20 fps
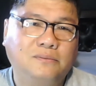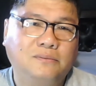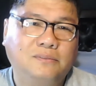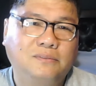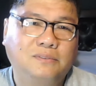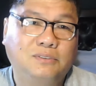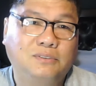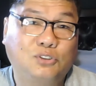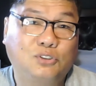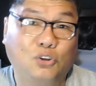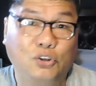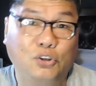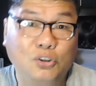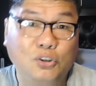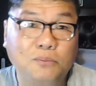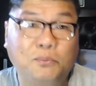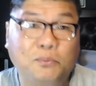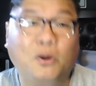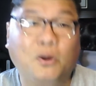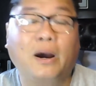So, yun
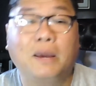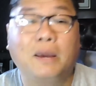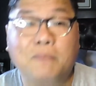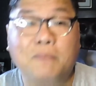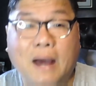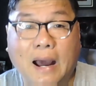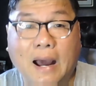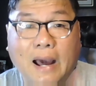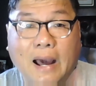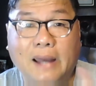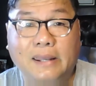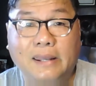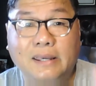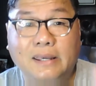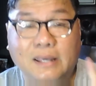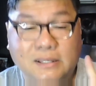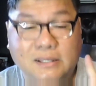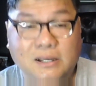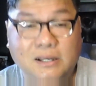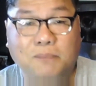po ay maaaring
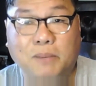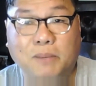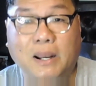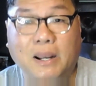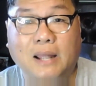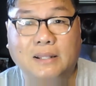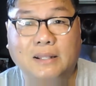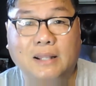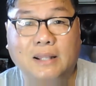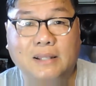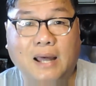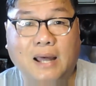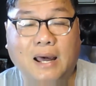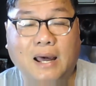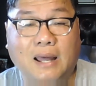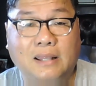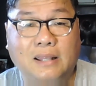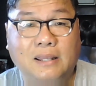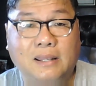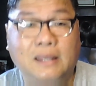isang
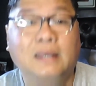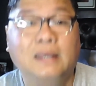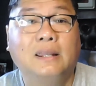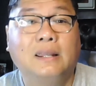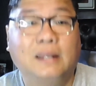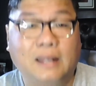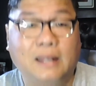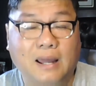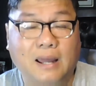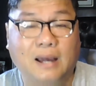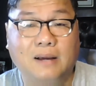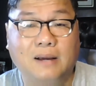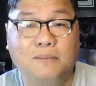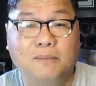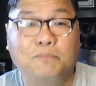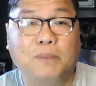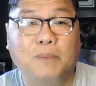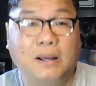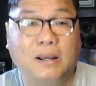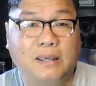palatandaan ng
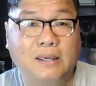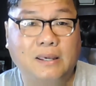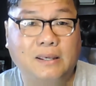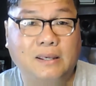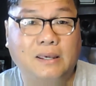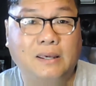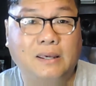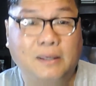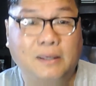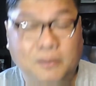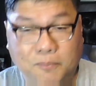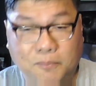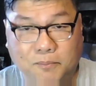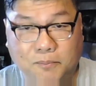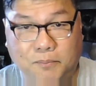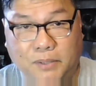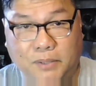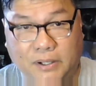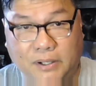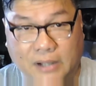pagiging
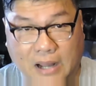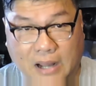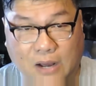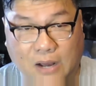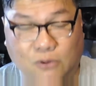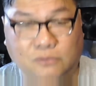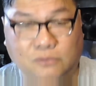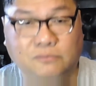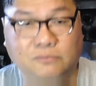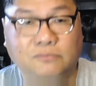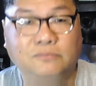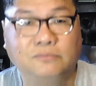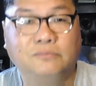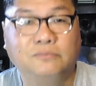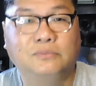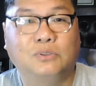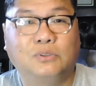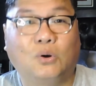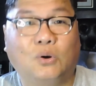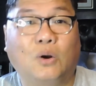burnout.
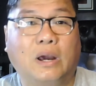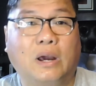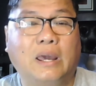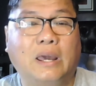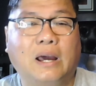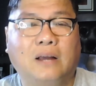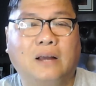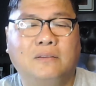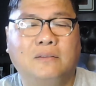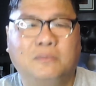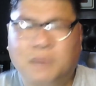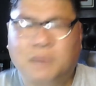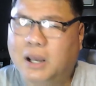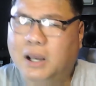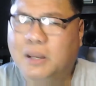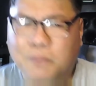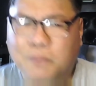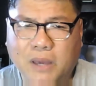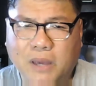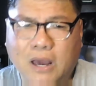O kaya,
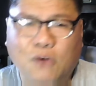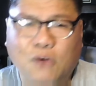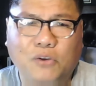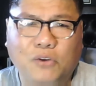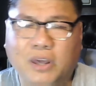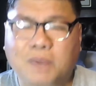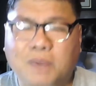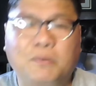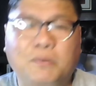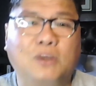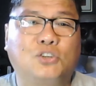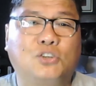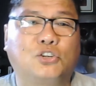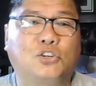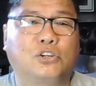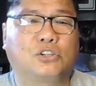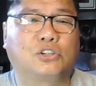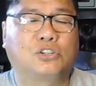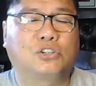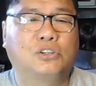maghanap kaya ako ng ibang
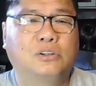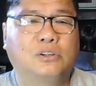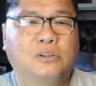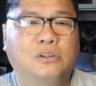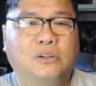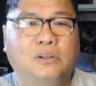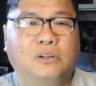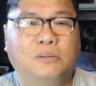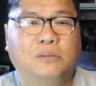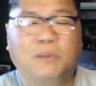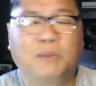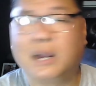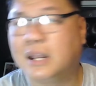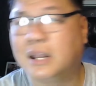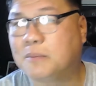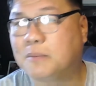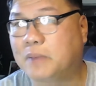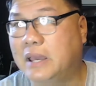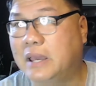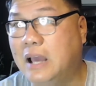church.
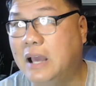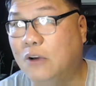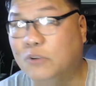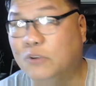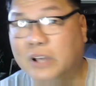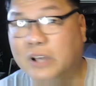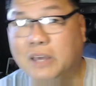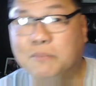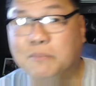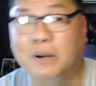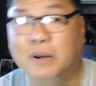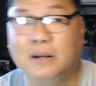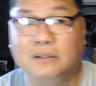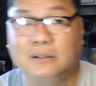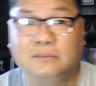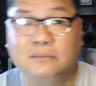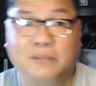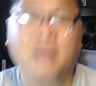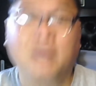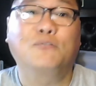Maghanap kaya ako ng ibang
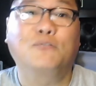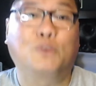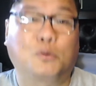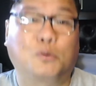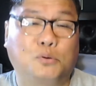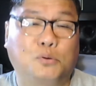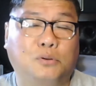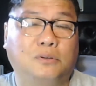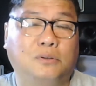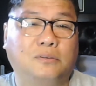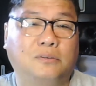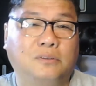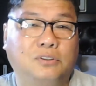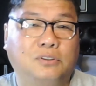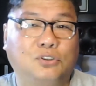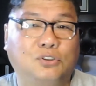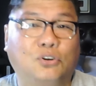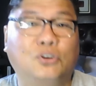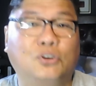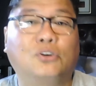neighborhood.
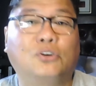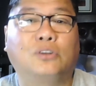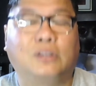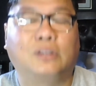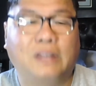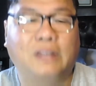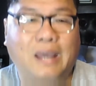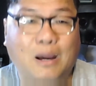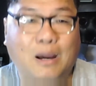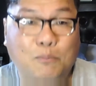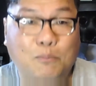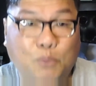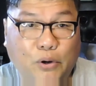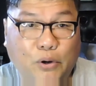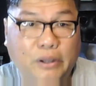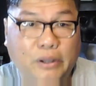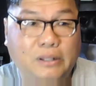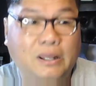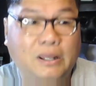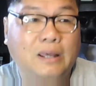So, yun. They
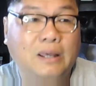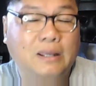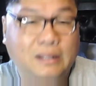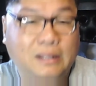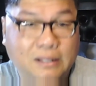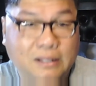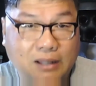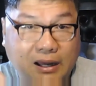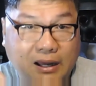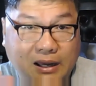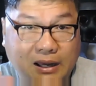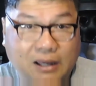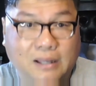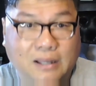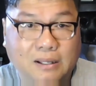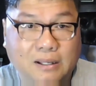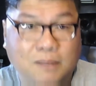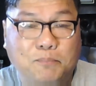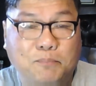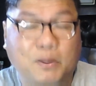avoid the,
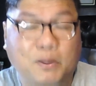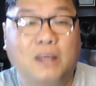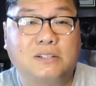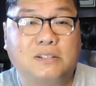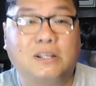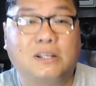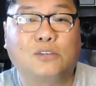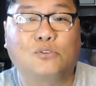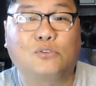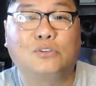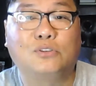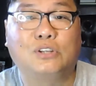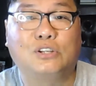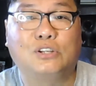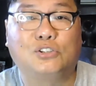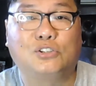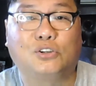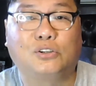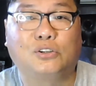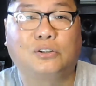the present
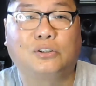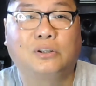condition